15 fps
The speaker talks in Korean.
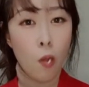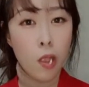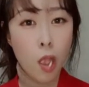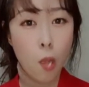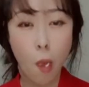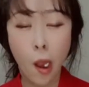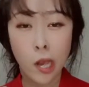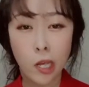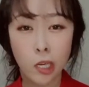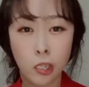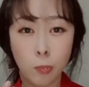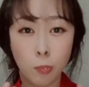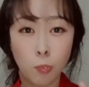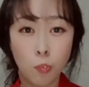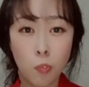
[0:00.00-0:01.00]
왜냐면
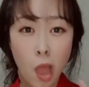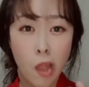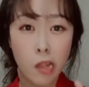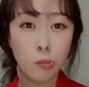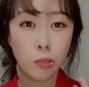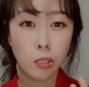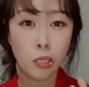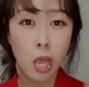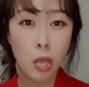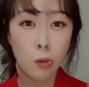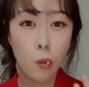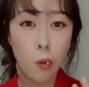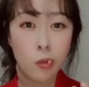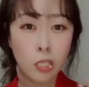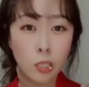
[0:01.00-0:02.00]
입은
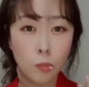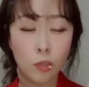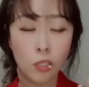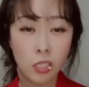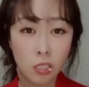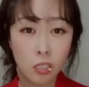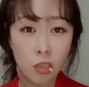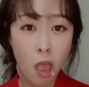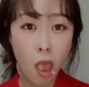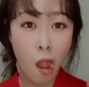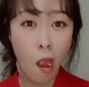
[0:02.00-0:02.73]
계속 씻고 있는데